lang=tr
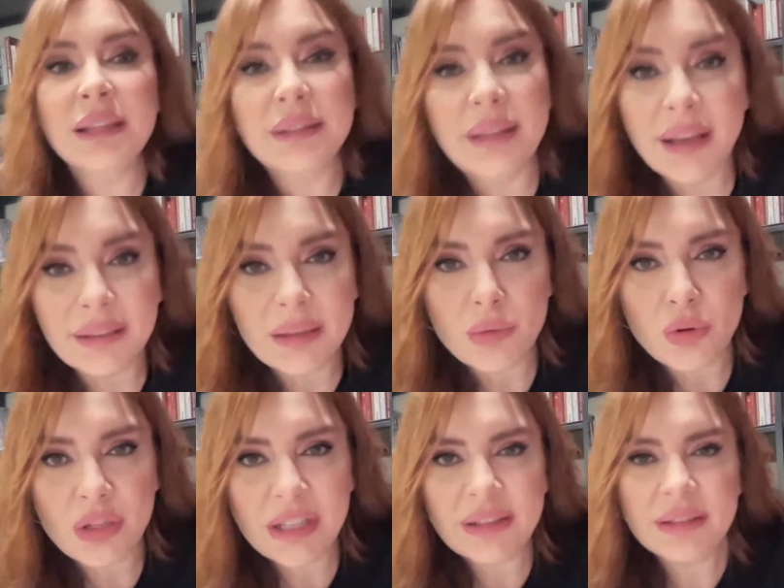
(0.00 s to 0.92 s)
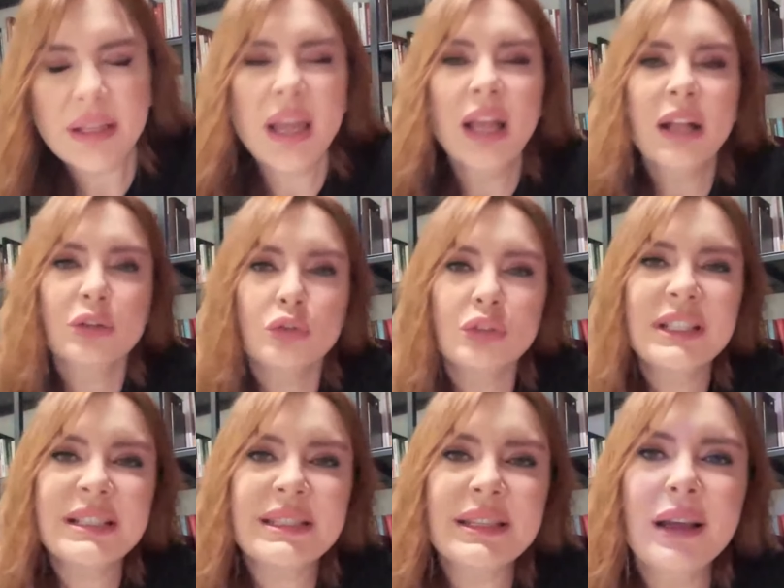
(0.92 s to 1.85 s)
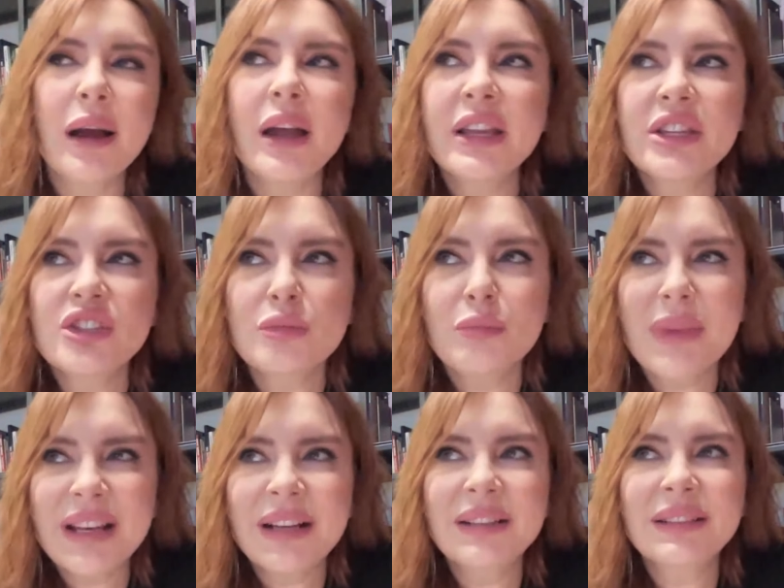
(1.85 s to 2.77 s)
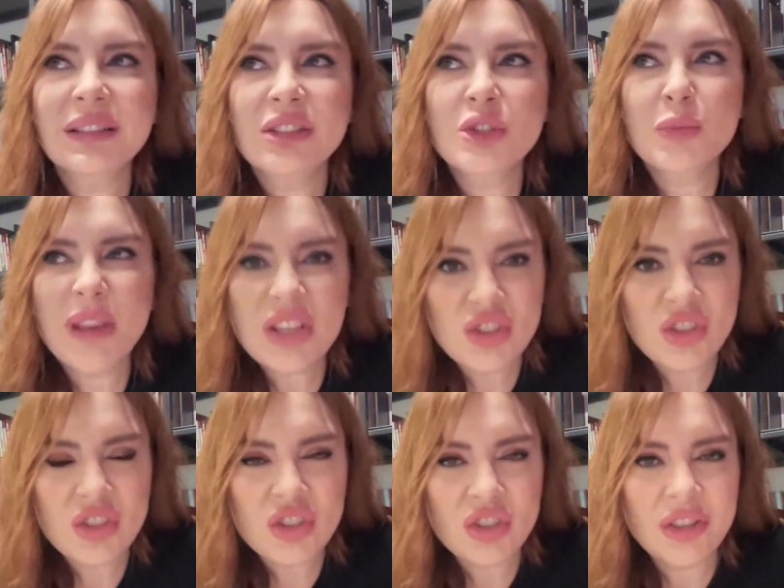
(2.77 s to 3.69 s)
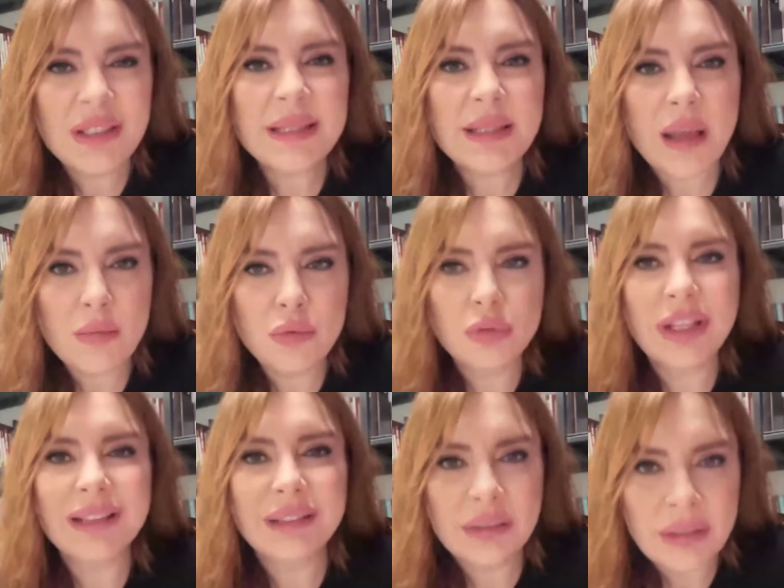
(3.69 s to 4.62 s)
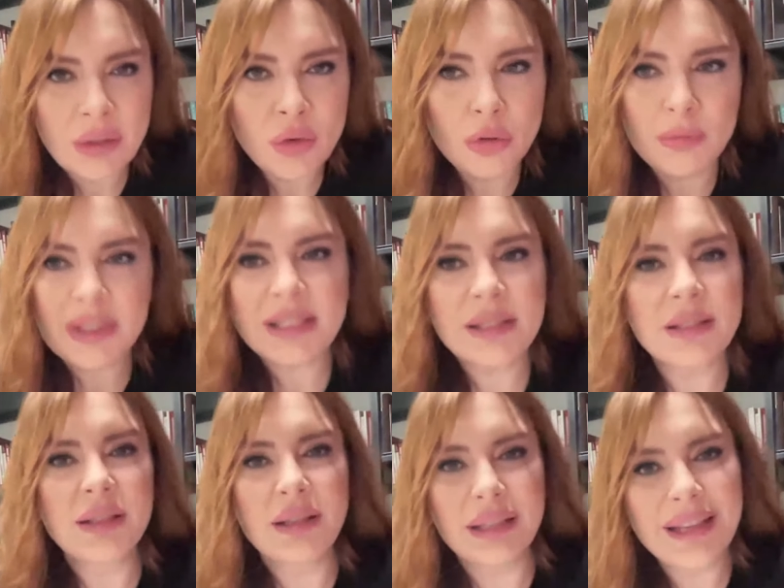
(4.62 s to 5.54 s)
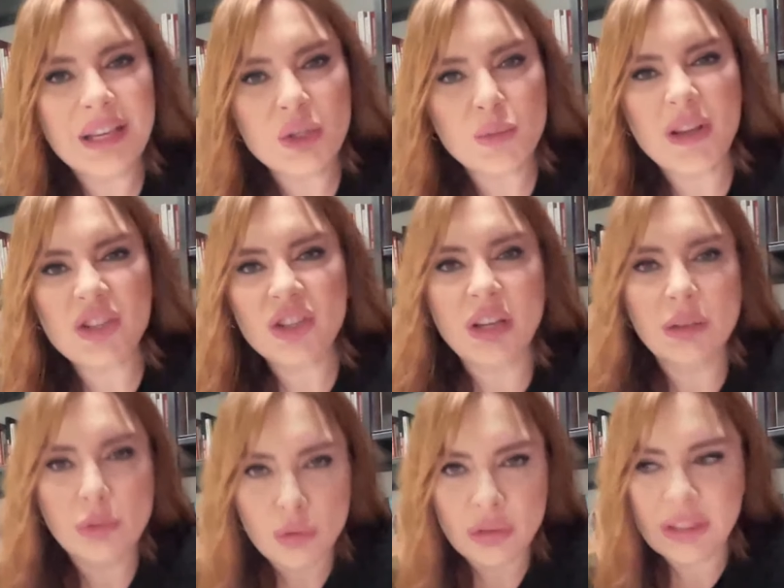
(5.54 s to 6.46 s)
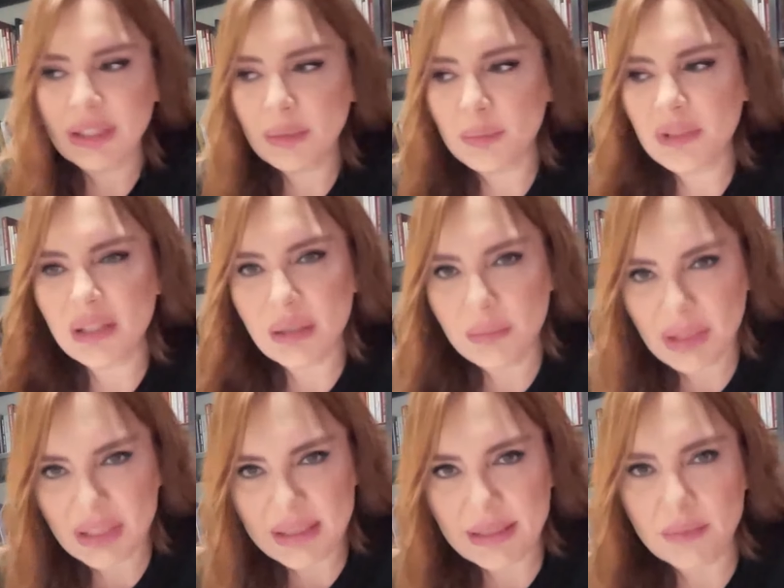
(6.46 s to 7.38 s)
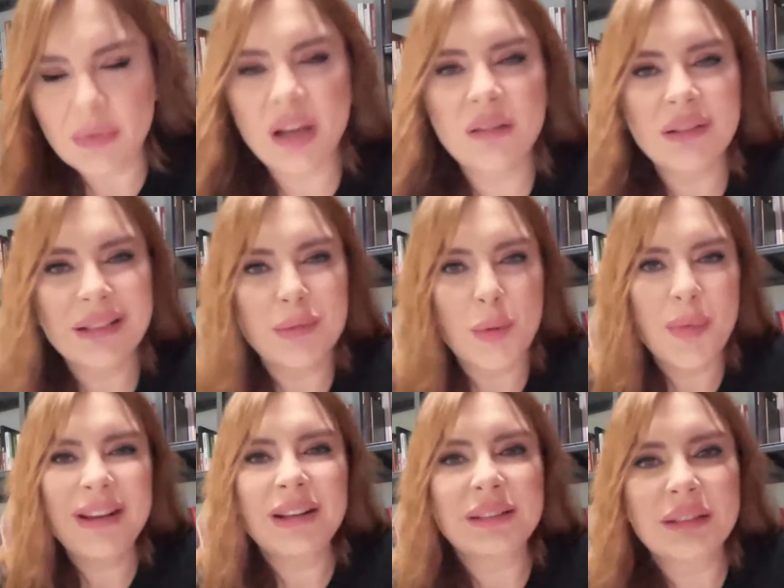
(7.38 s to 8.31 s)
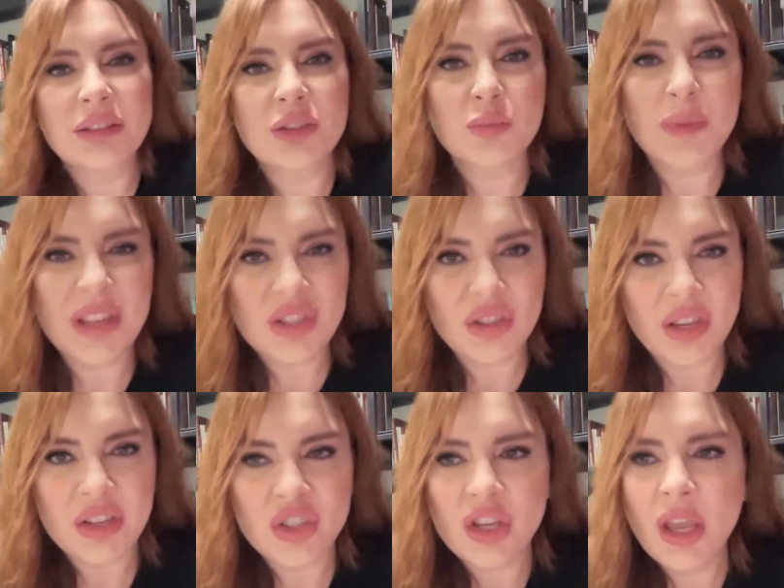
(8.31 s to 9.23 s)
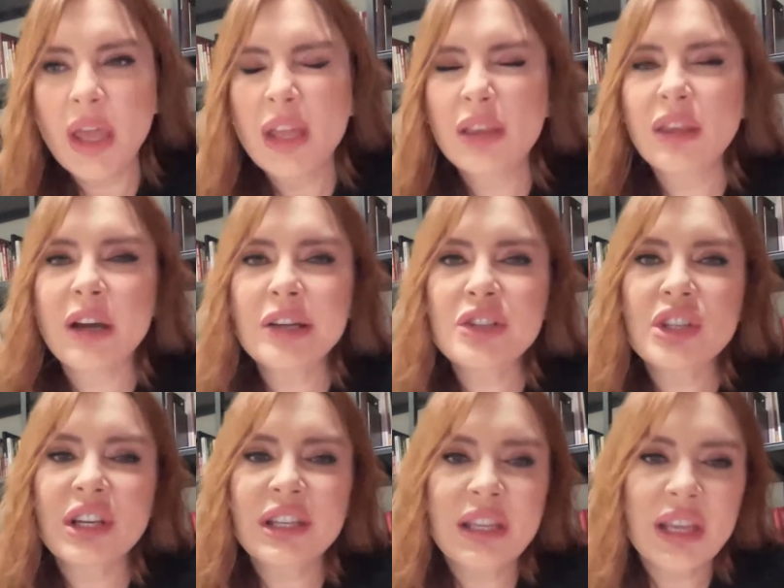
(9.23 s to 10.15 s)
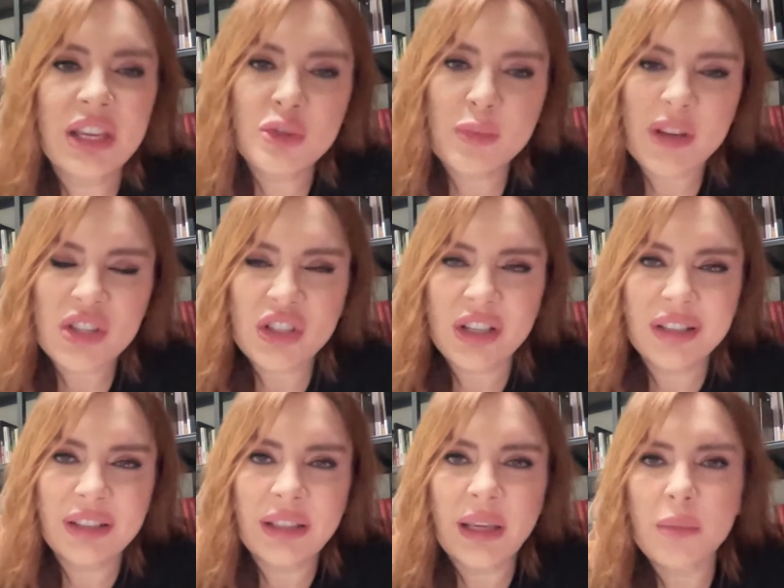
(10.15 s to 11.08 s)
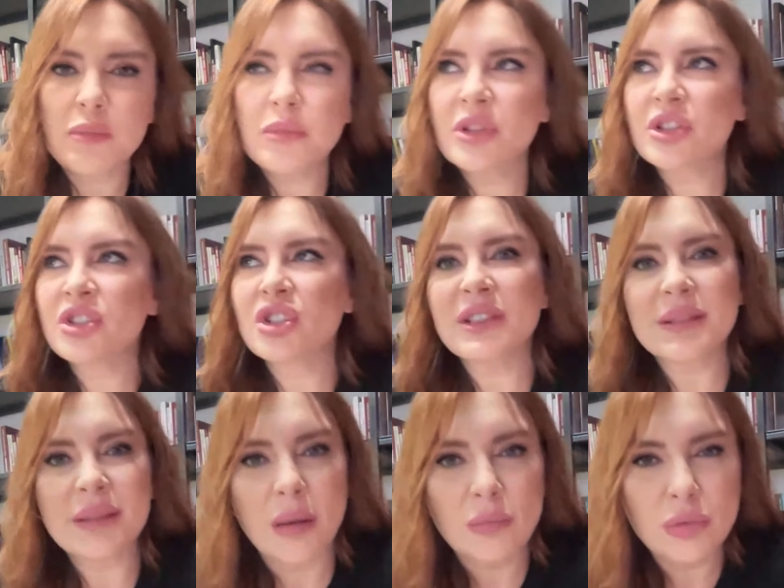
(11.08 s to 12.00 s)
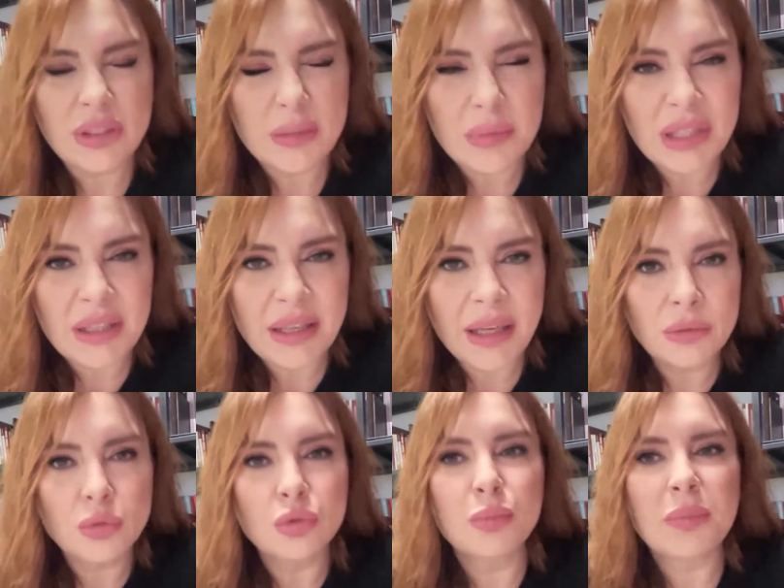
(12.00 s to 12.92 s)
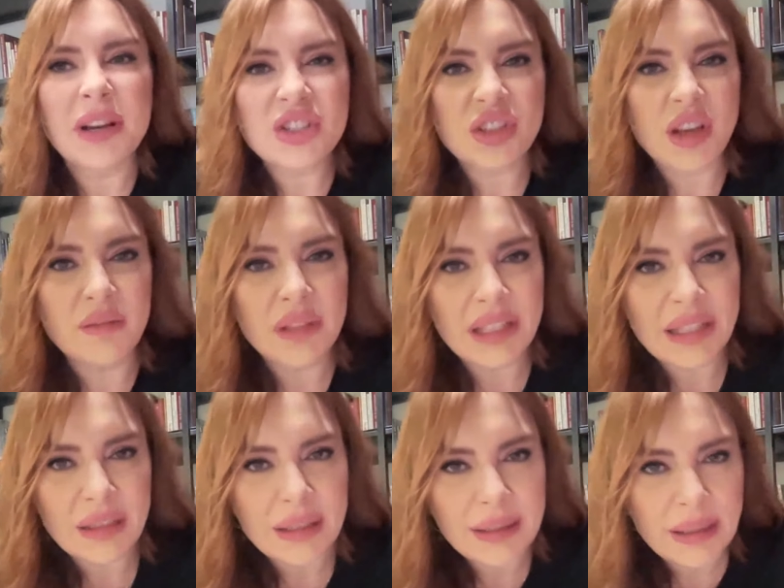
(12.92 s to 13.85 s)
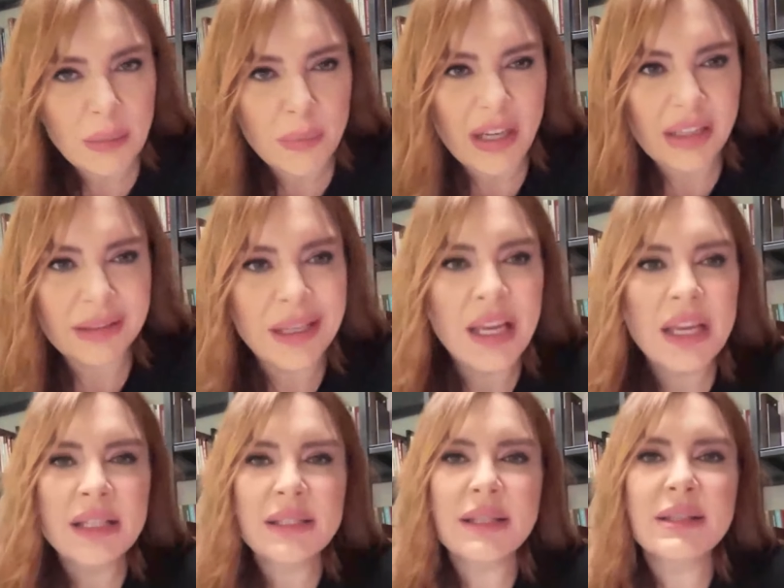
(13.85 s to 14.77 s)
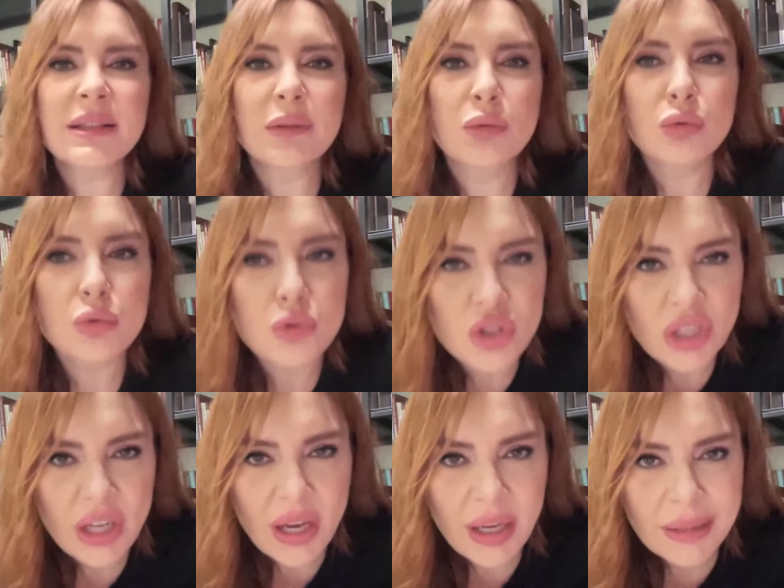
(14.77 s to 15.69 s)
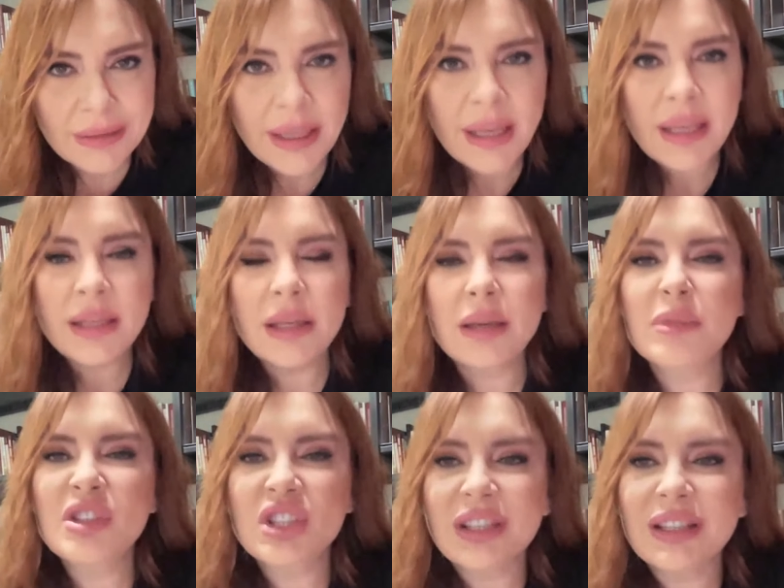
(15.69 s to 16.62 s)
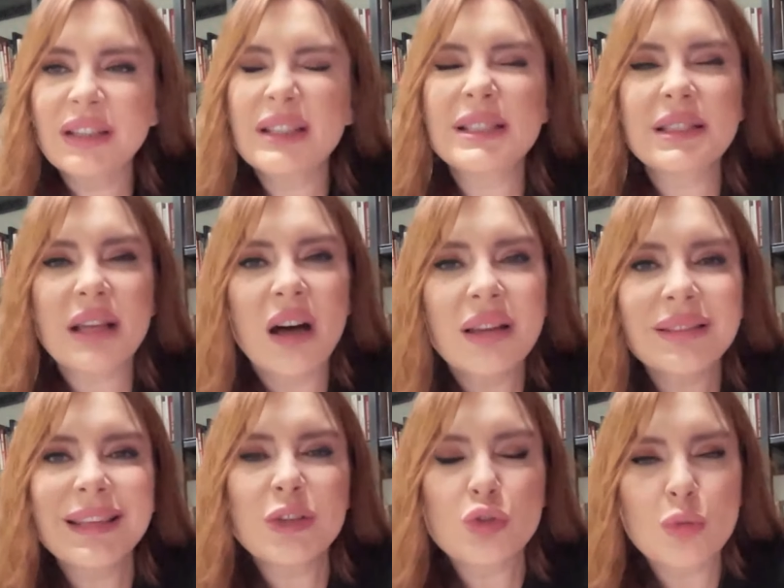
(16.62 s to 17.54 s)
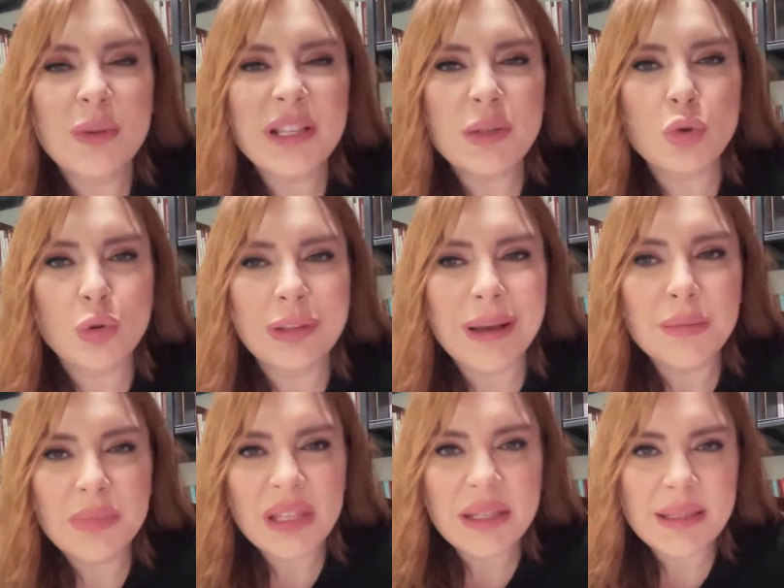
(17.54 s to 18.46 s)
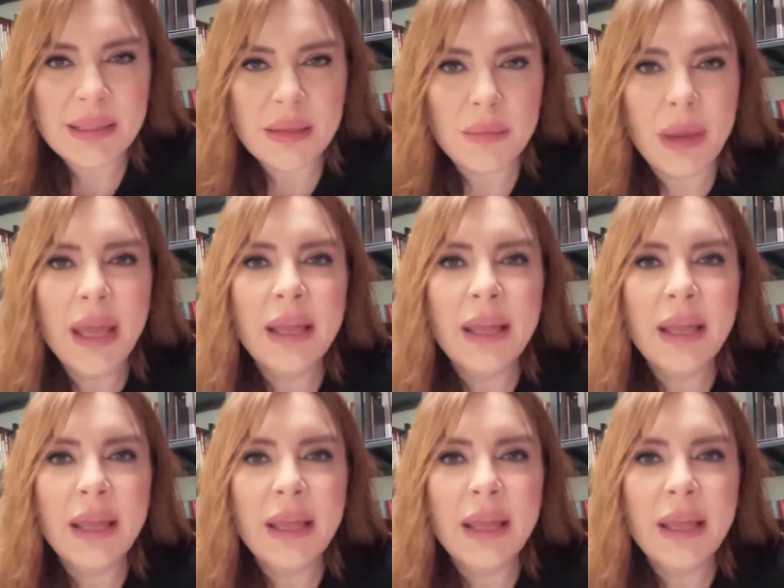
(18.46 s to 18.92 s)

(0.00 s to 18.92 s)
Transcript: daha da böyledir. Dolayısıyla şimdi Meral Danış Beştaş'ın İstanbul'dan aday olması hani eş başkan olarak bir de bir isim daha var ama Meral Danış Beştaş daha önce hani eş başkanlık yapmış, İstanbul'da bilinen grup başkan vekilliği yapan, sesi gür çıkan, e, bir şekilde saha tecrübesi olan bir isim.